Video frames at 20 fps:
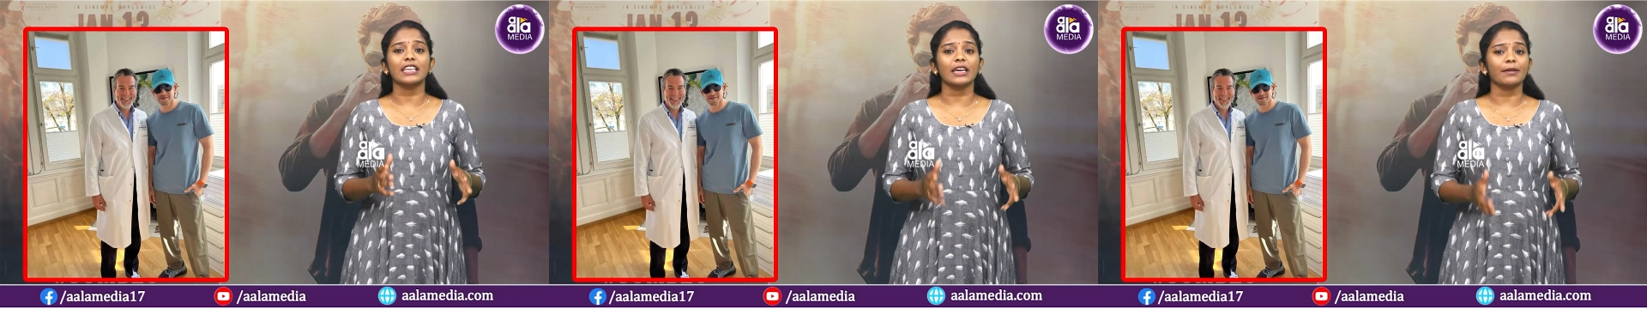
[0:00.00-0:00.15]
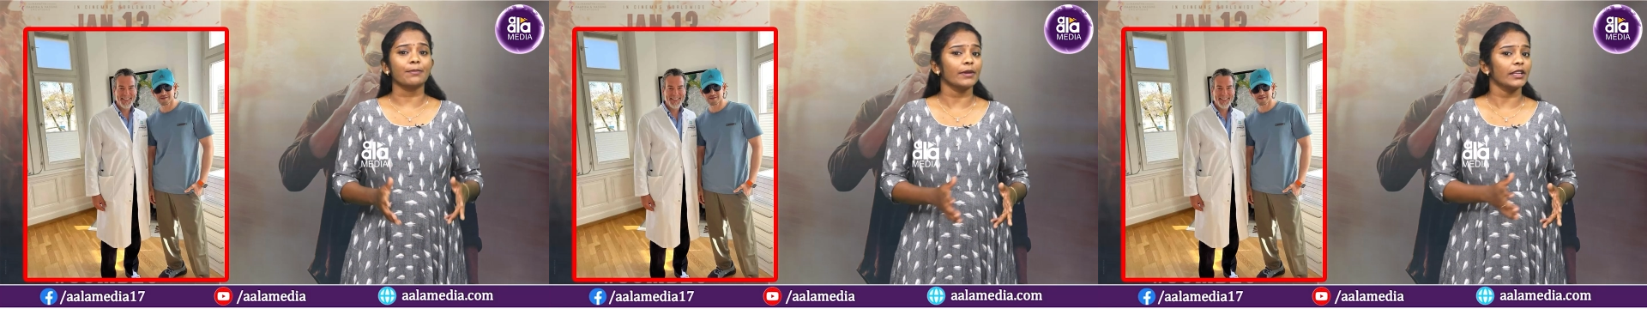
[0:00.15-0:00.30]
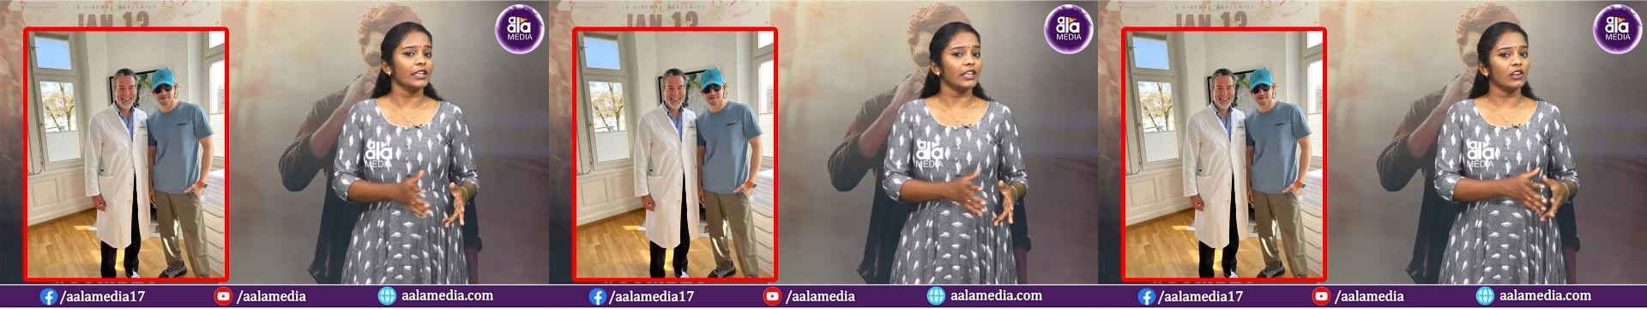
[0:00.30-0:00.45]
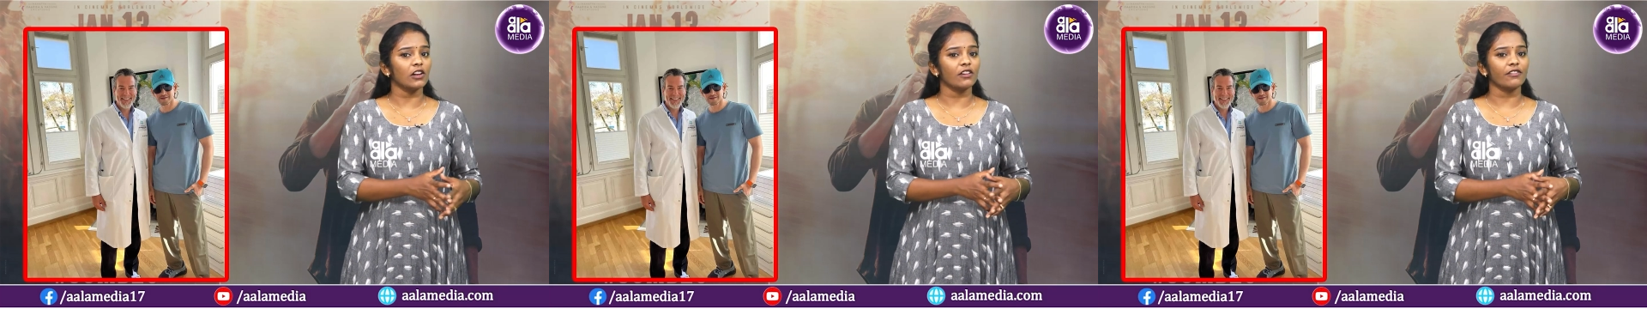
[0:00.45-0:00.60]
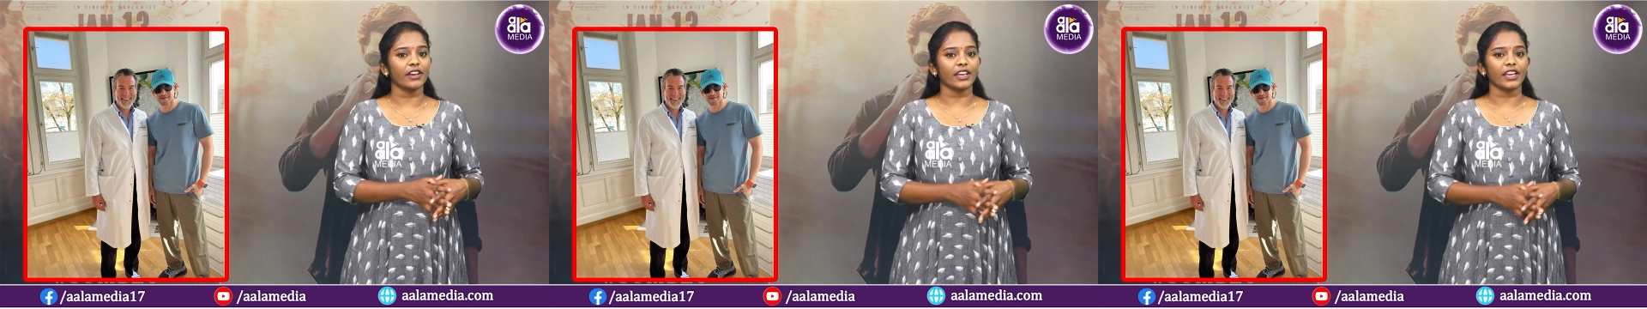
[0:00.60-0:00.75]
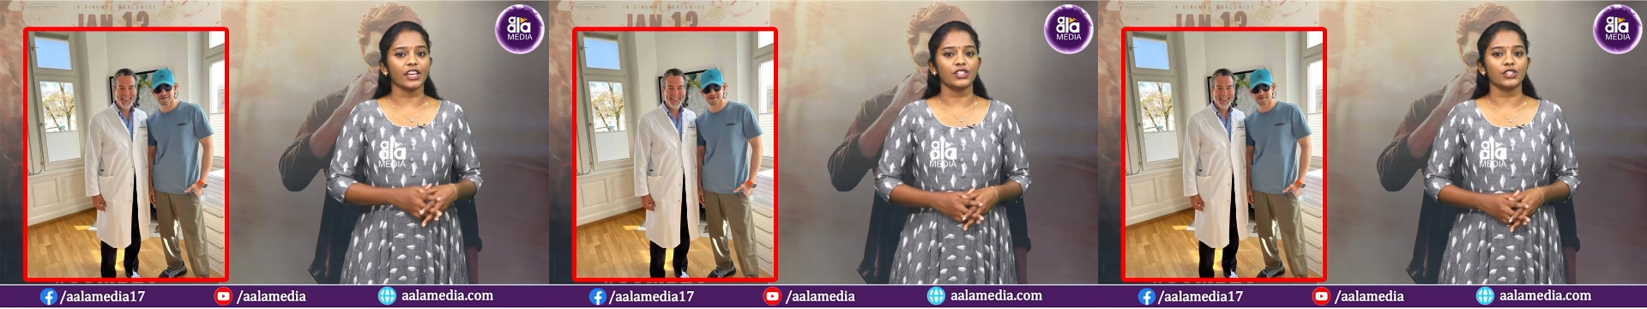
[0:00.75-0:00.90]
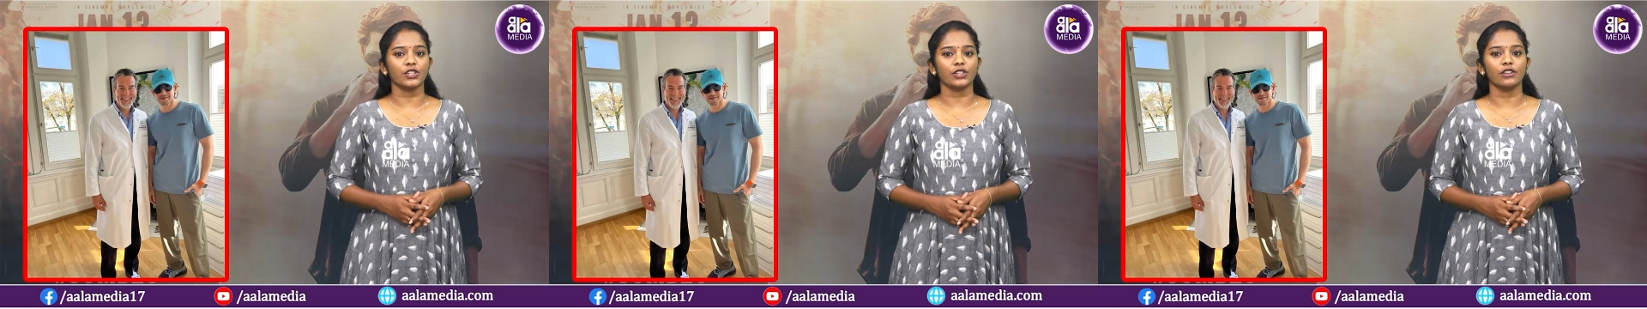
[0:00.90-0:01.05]
జర్మనీలో
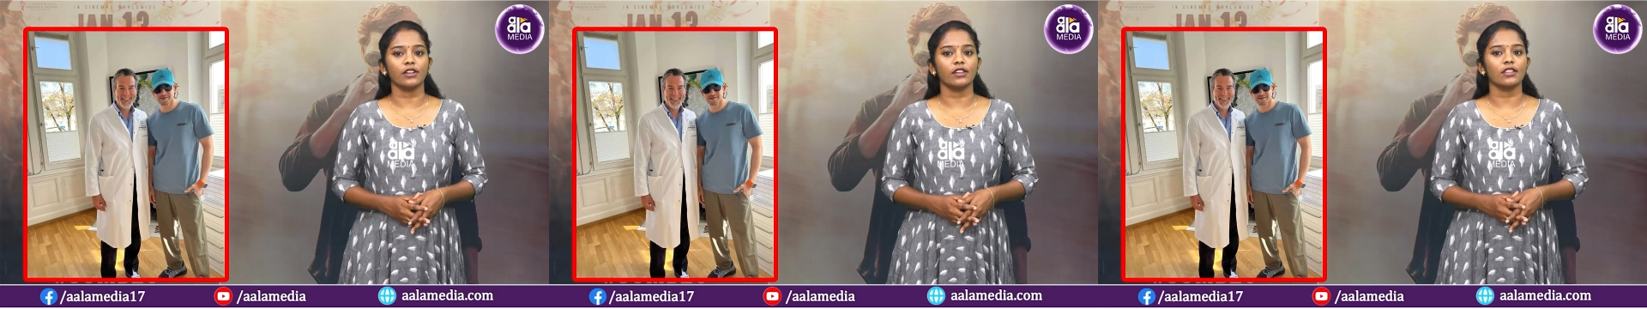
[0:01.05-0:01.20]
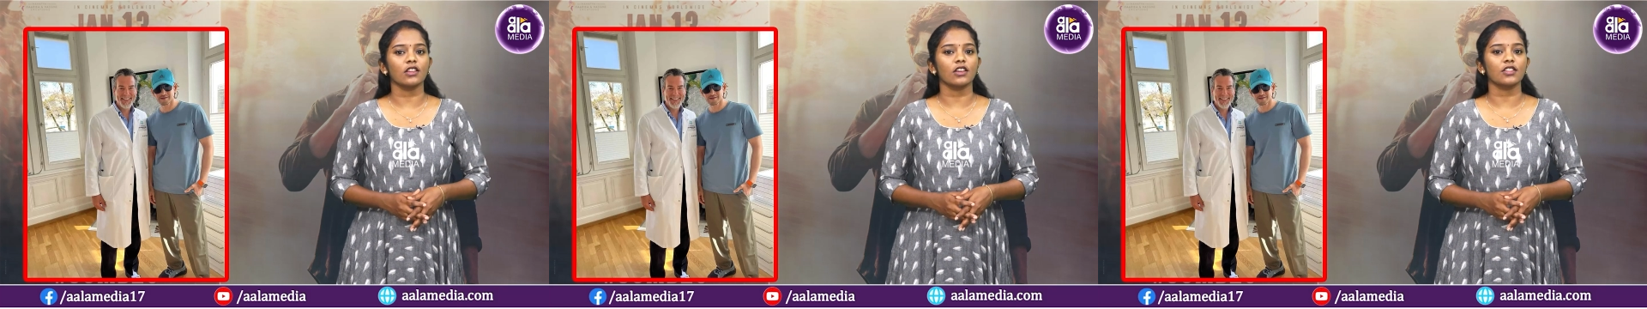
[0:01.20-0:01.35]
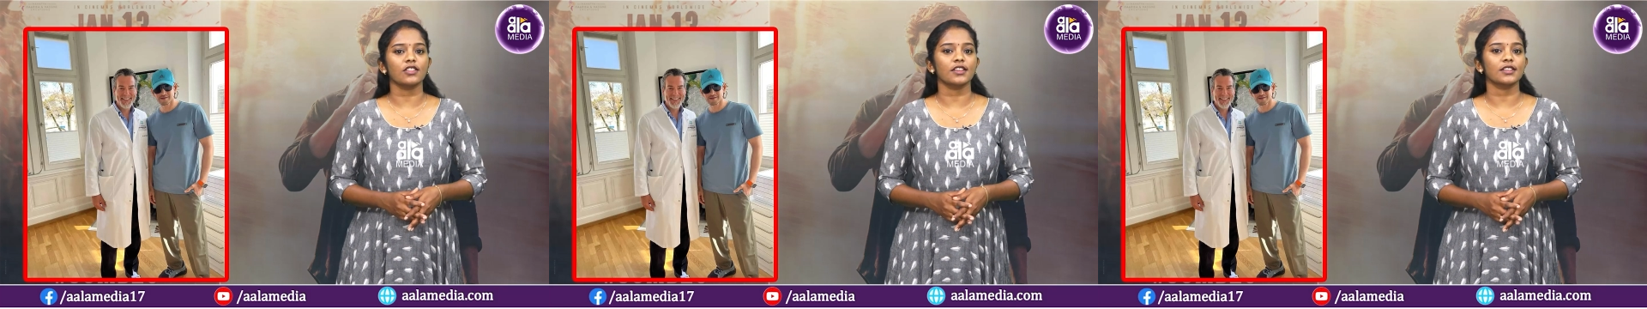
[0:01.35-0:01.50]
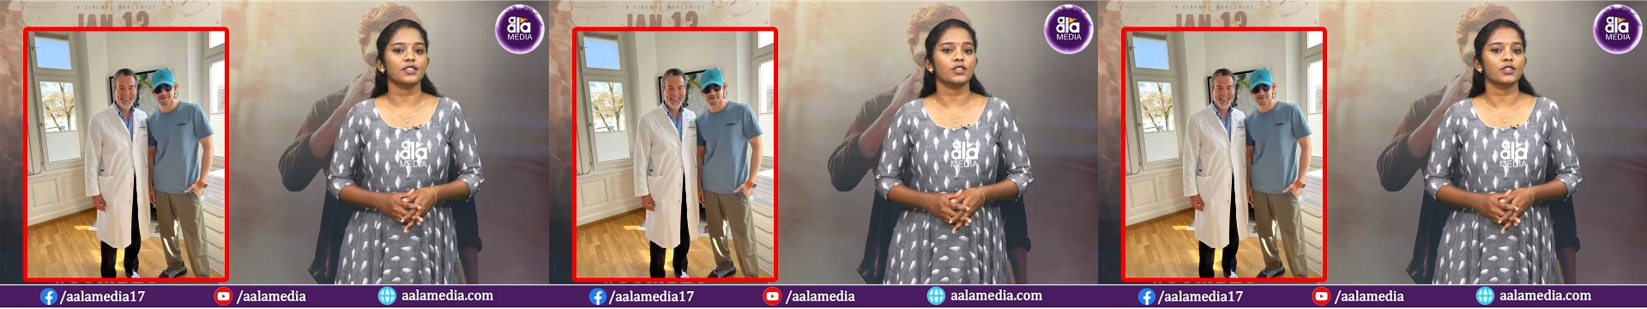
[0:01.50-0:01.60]
వెకేషన్ ఎంజాయ్